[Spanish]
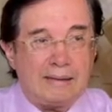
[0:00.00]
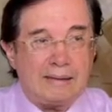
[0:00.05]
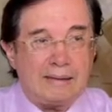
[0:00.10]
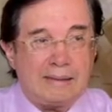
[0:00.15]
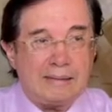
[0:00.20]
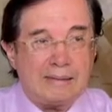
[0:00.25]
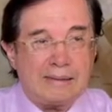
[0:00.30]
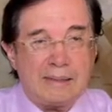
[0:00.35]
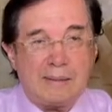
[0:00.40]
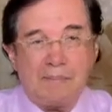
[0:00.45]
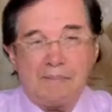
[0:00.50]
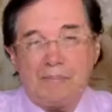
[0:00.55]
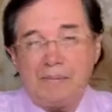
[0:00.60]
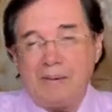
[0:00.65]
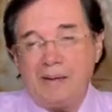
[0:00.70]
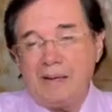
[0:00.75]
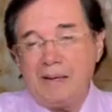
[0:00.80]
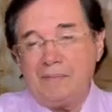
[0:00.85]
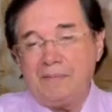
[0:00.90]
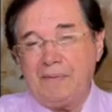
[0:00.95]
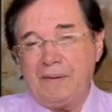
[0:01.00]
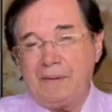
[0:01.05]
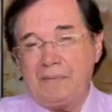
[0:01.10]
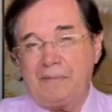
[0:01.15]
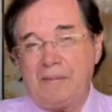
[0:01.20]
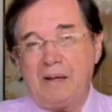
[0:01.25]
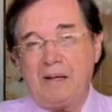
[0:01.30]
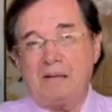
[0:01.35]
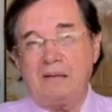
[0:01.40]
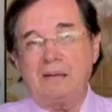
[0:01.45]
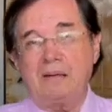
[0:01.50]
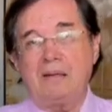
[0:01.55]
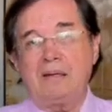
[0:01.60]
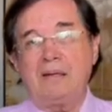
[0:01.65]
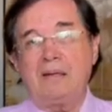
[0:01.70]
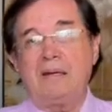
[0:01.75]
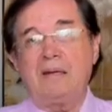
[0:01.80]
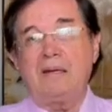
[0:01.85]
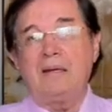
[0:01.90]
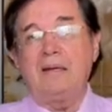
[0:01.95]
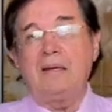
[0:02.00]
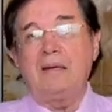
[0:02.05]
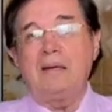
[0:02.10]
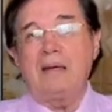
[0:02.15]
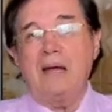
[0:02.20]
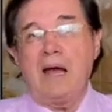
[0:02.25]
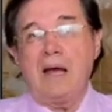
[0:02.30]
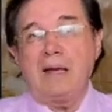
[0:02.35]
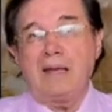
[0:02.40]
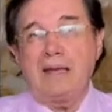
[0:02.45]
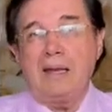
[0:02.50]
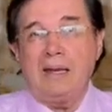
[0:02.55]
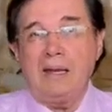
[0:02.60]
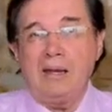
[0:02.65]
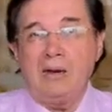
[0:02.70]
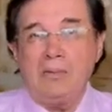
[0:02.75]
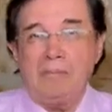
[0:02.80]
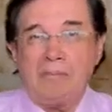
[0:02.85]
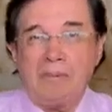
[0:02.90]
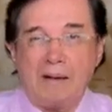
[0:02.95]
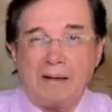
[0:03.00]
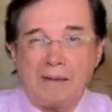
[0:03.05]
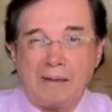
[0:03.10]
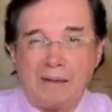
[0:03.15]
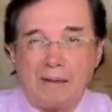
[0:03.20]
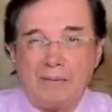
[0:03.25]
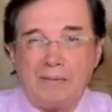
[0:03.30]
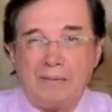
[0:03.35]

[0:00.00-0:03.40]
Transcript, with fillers: Se puede afirmar que Aquileo Parra